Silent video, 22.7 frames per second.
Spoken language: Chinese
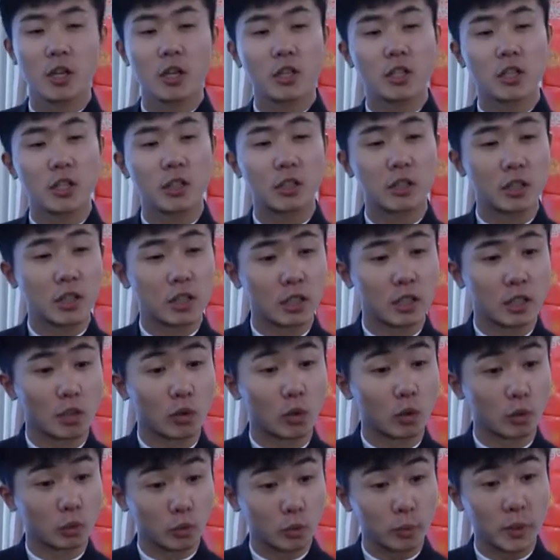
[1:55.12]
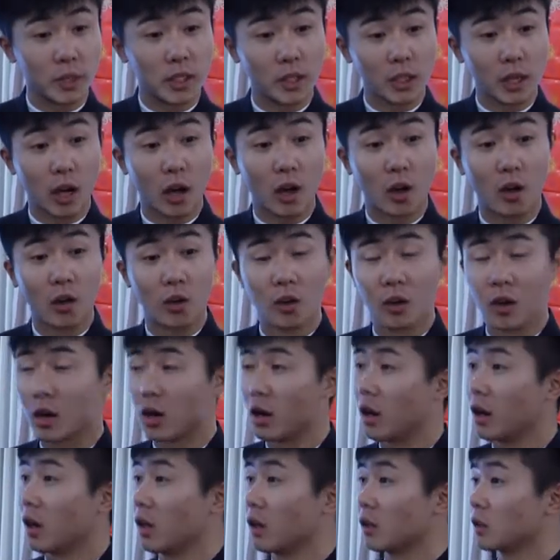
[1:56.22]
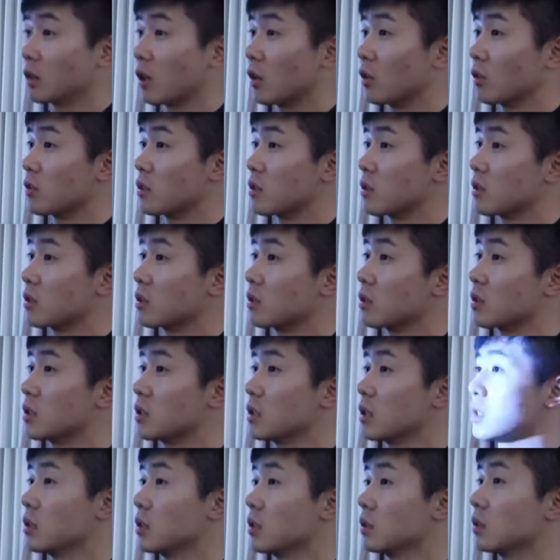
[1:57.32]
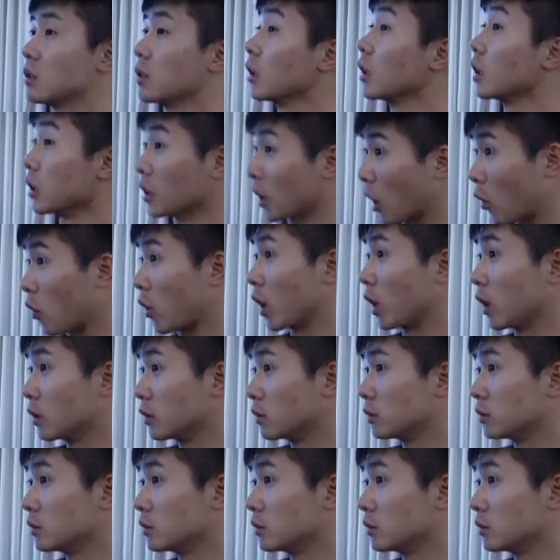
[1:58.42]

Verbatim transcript: 身体的过度疲劳啊，导致自己得了脑梗。